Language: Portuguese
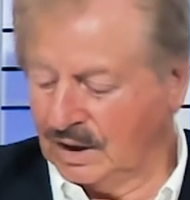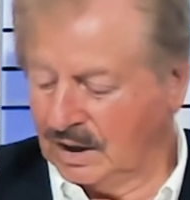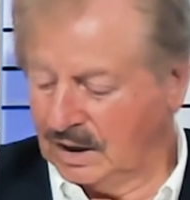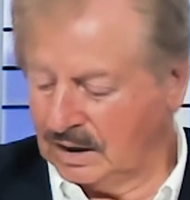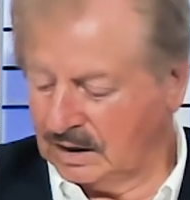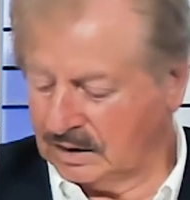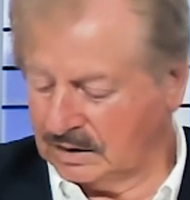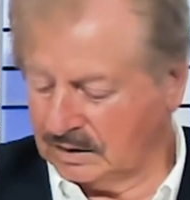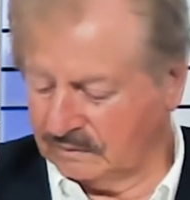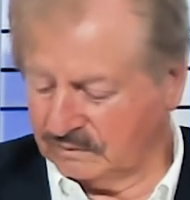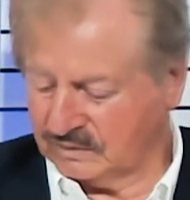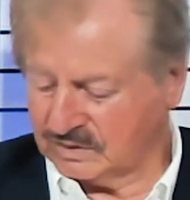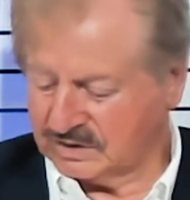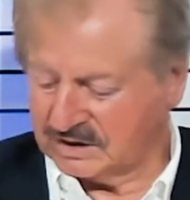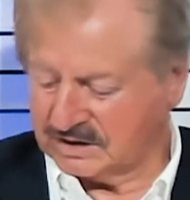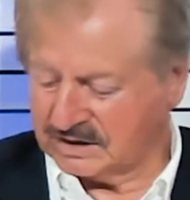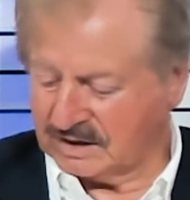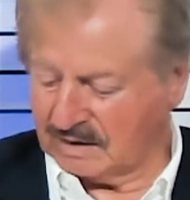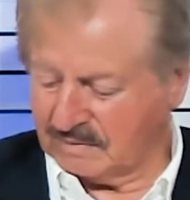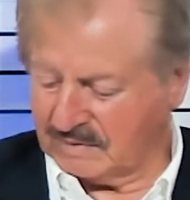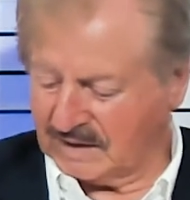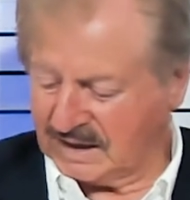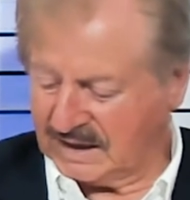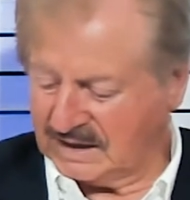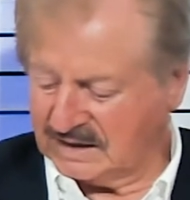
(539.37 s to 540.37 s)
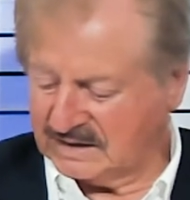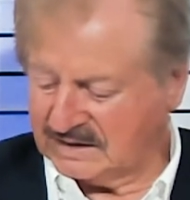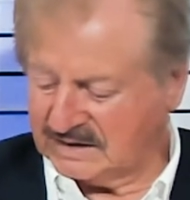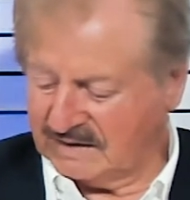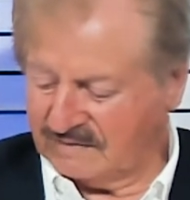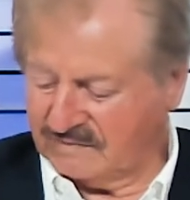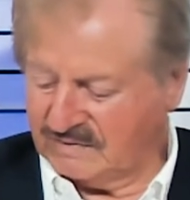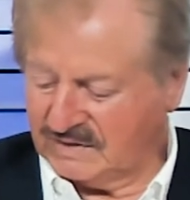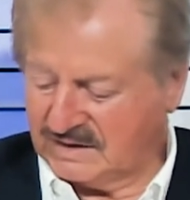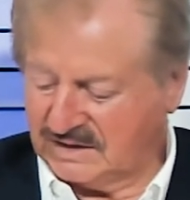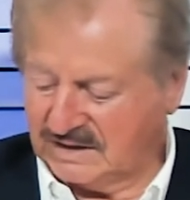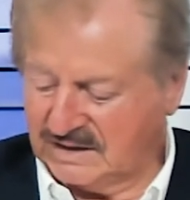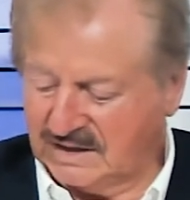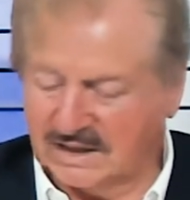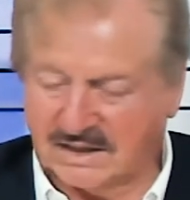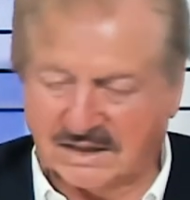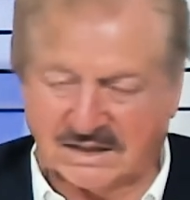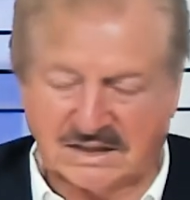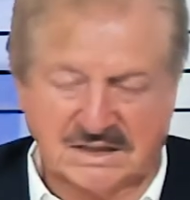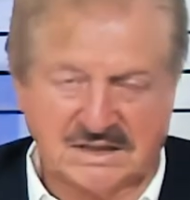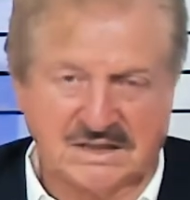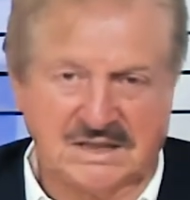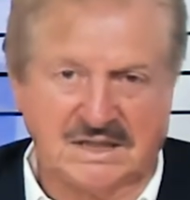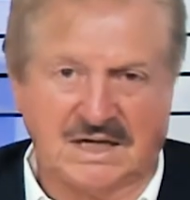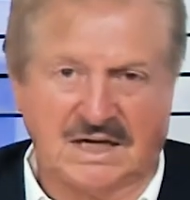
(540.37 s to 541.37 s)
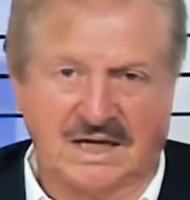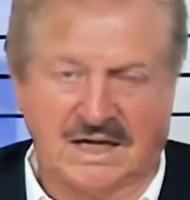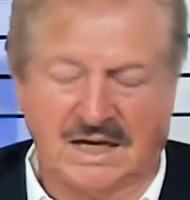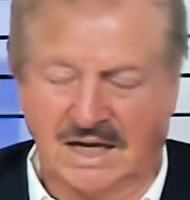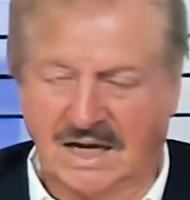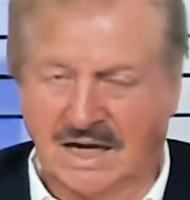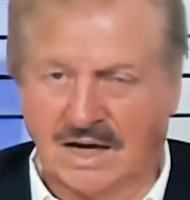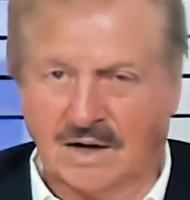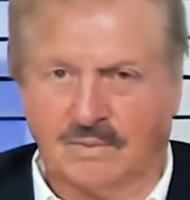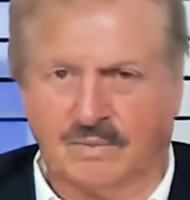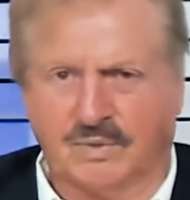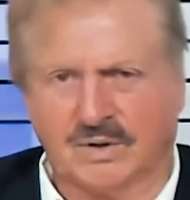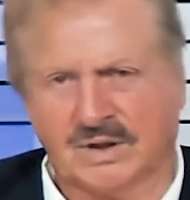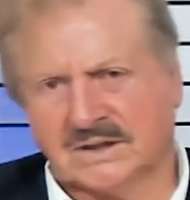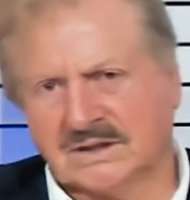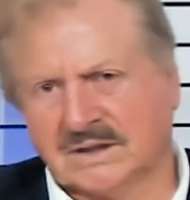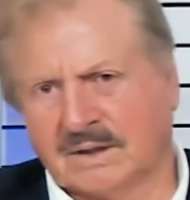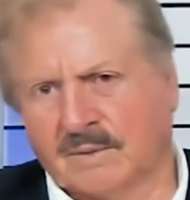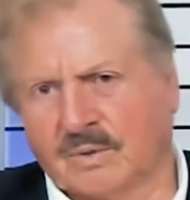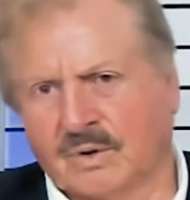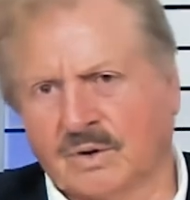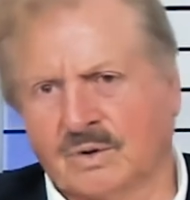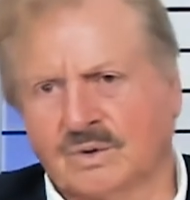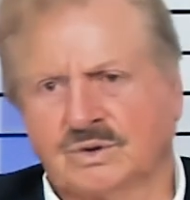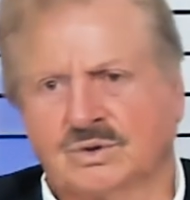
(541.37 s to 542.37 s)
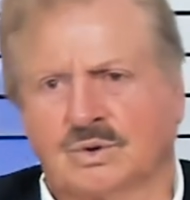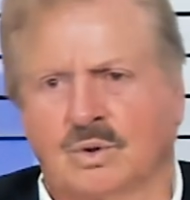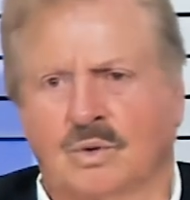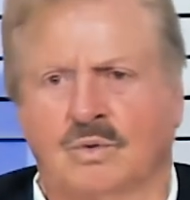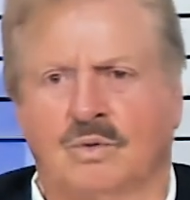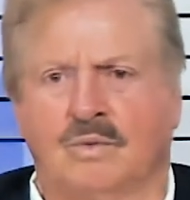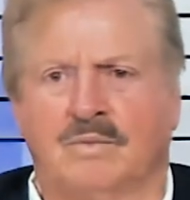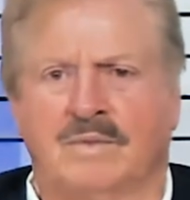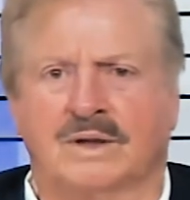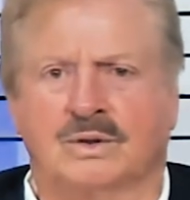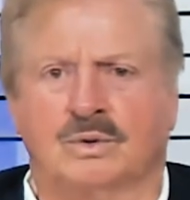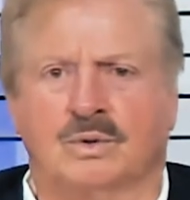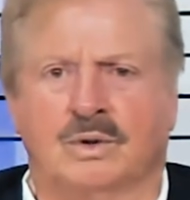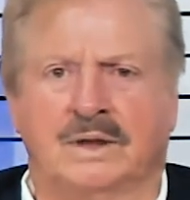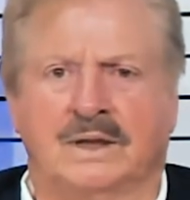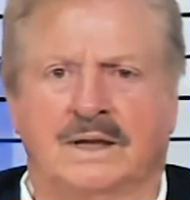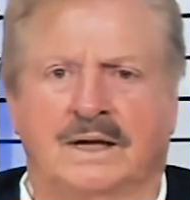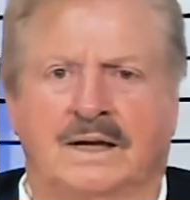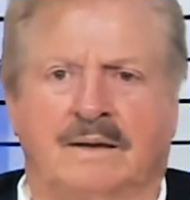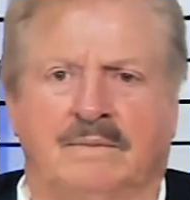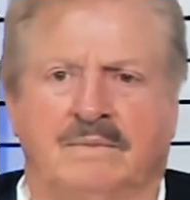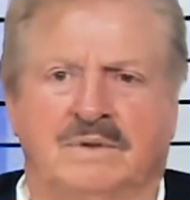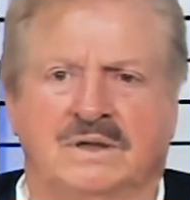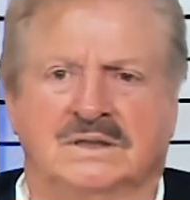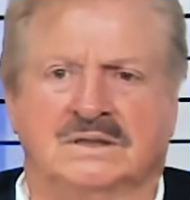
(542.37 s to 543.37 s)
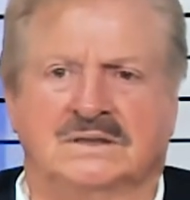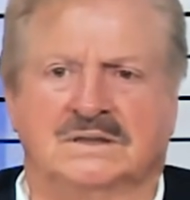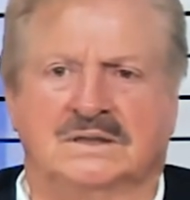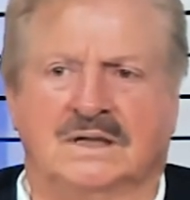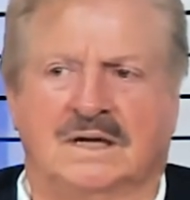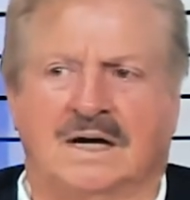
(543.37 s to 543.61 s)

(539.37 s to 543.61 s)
Então você jamais deve dizer assim, por exemplo, eu estou com uma dor de cabeça